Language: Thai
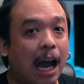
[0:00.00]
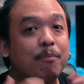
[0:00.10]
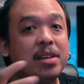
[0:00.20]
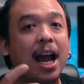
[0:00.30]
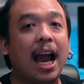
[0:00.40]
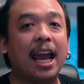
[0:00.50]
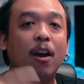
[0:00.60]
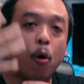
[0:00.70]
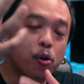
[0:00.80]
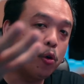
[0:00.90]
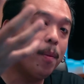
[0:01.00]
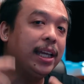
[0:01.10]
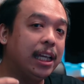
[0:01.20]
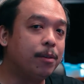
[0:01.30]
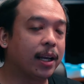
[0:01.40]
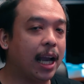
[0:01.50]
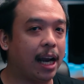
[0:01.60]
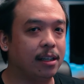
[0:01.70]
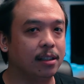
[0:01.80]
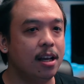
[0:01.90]
ทำยังไงให้คนดูไม่อินเหมือนกั
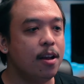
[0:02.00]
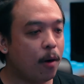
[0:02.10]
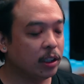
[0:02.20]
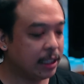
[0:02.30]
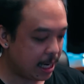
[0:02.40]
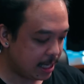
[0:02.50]
น เพราะฉะนั้น